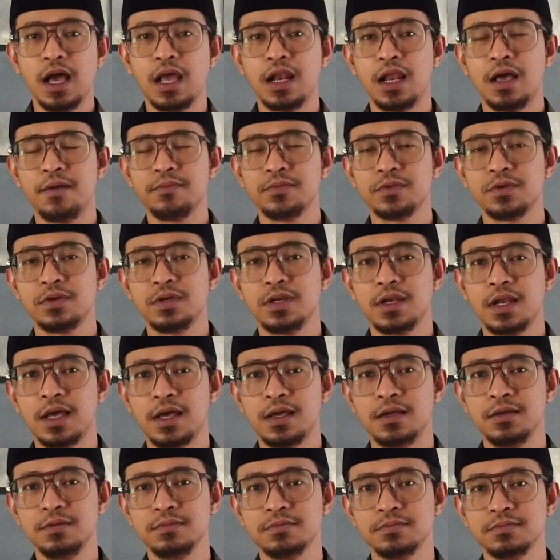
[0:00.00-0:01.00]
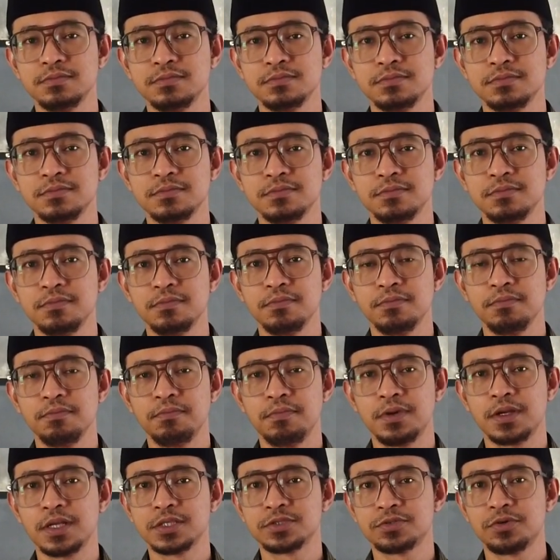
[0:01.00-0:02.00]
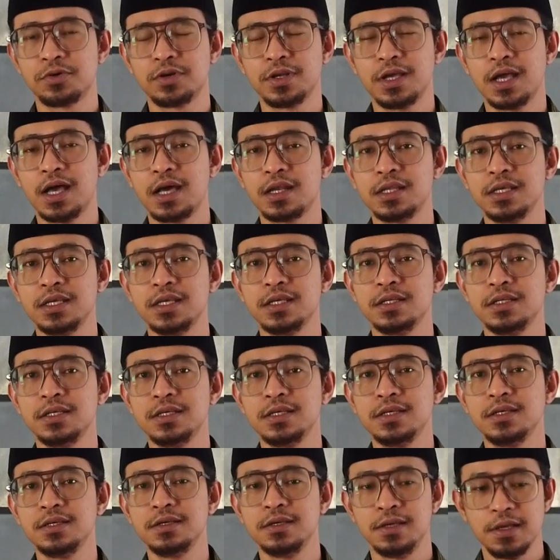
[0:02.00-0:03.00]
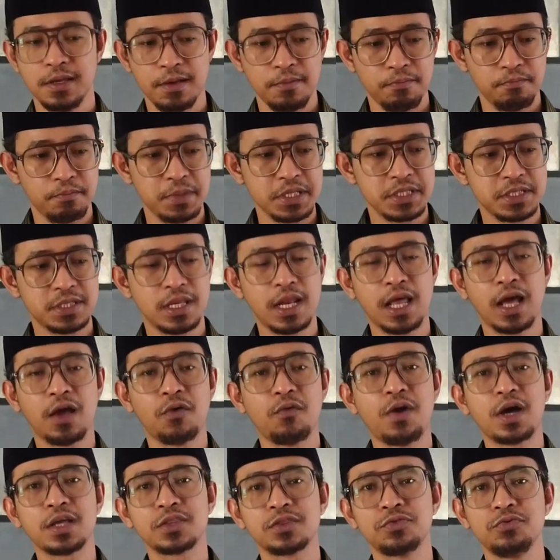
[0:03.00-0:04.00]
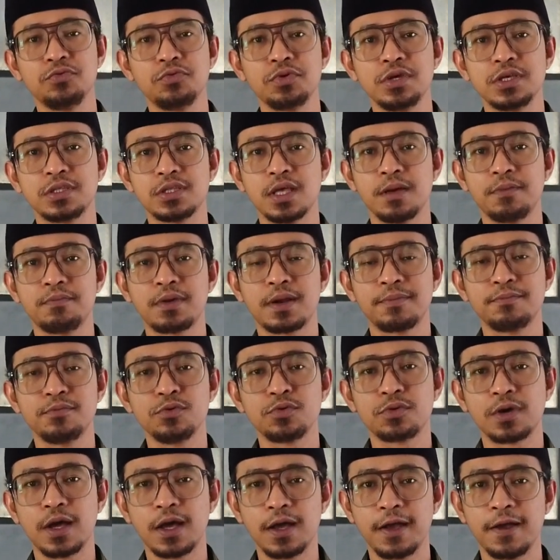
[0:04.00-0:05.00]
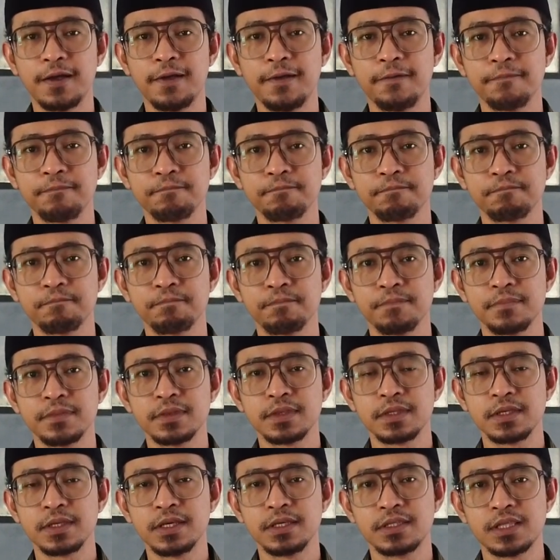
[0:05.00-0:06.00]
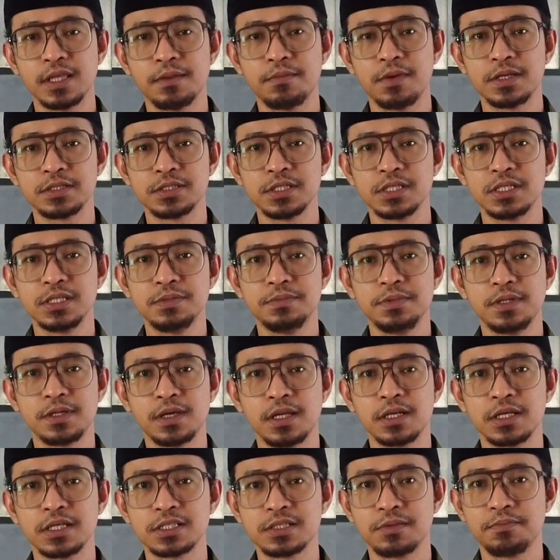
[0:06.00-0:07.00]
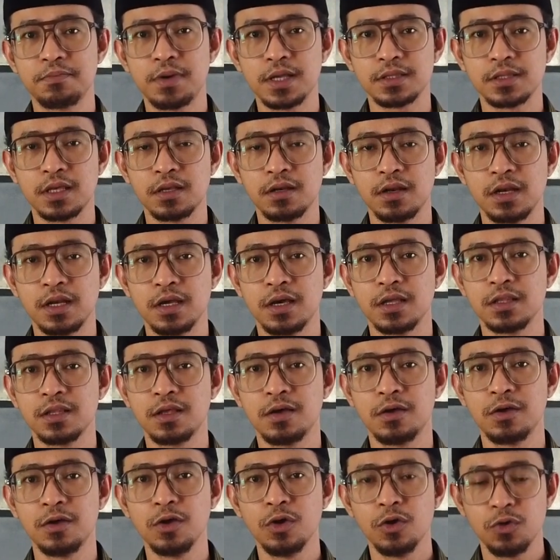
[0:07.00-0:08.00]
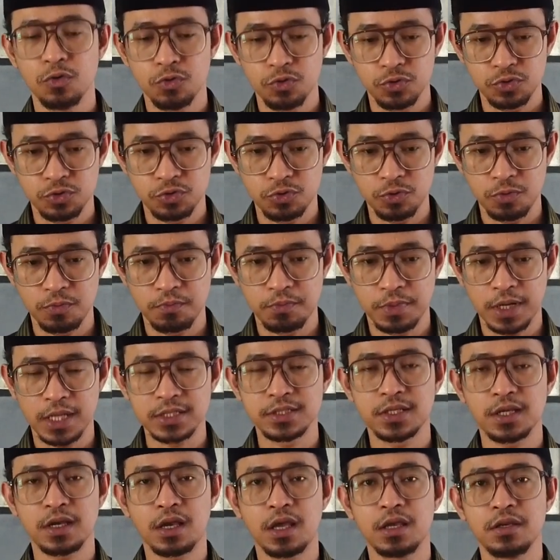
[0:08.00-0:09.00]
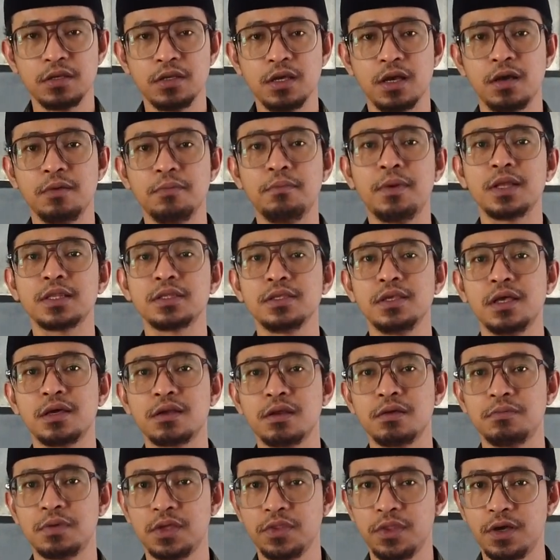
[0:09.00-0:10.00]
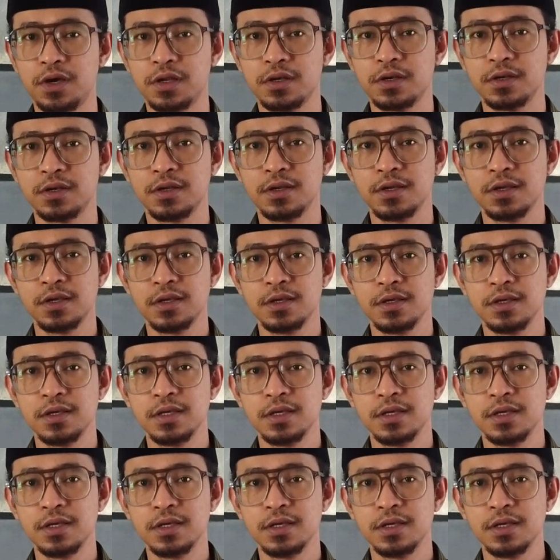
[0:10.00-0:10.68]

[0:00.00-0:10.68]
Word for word: Alhamdulillah pada sore hari ini menjelang waktu kita berbuka kita masih diberikan kesempatan oleh Allah untuk merasakan nikmatnya Ramadan